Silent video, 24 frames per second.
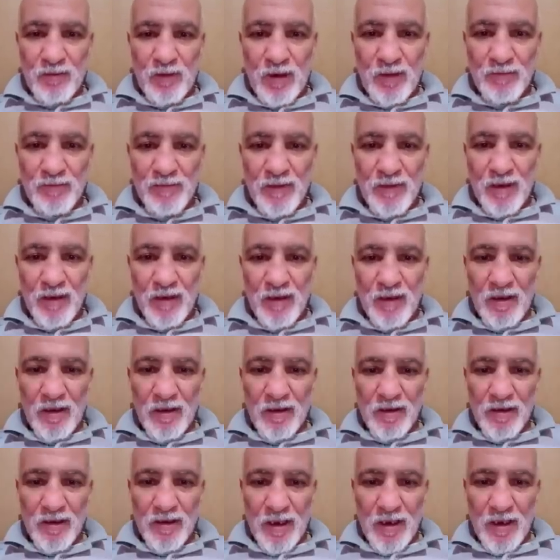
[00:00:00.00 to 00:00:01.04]

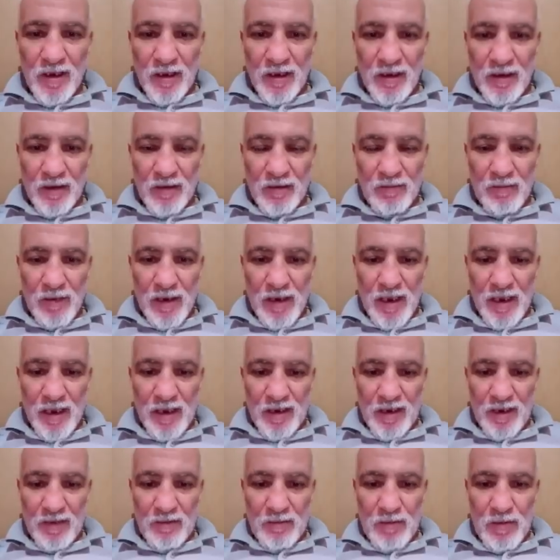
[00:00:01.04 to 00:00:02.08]
وكذلك نسبة
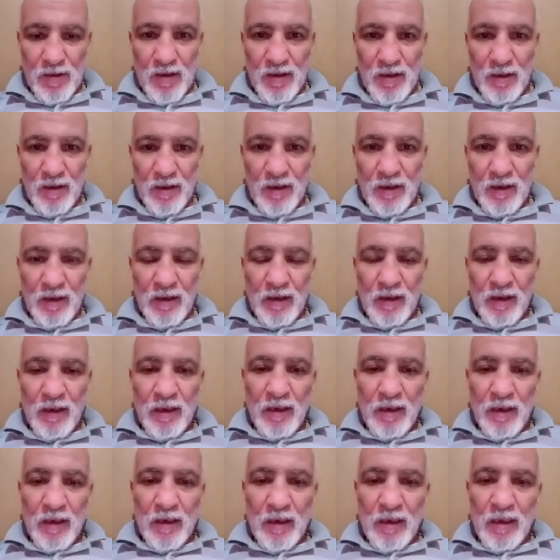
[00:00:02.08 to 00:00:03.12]
العمالة ونسبة
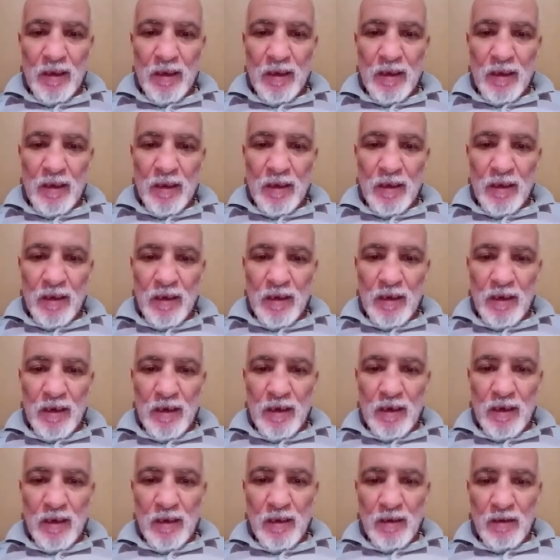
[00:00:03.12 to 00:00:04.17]

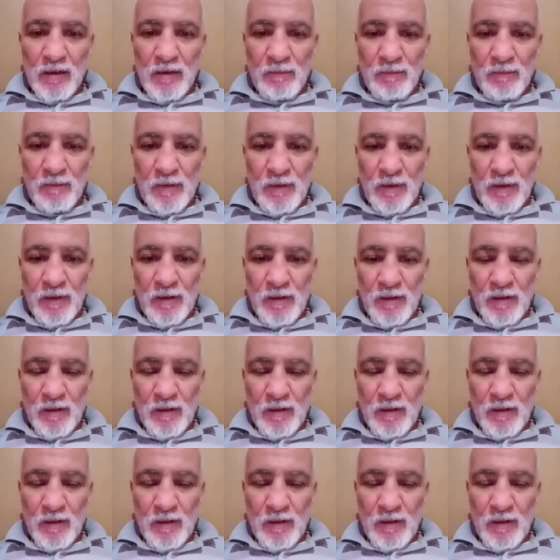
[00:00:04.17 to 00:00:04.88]
يعني ال